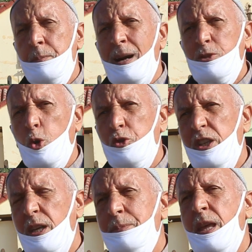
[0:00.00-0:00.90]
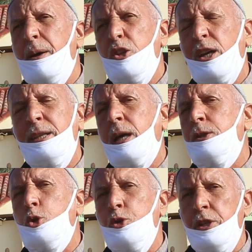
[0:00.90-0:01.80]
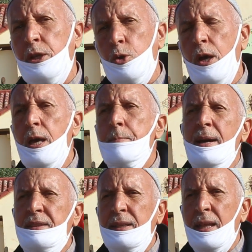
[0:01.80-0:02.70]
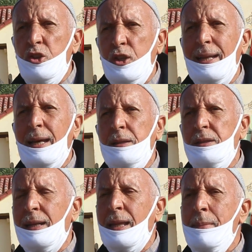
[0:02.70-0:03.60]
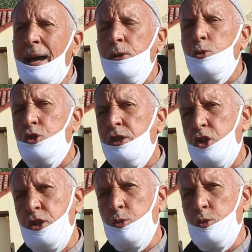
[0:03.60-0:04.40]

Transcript: ما زوزي دابا شحال نقدروا نديروه ما درناش كاع على قدر الله ما عندوش حتى شي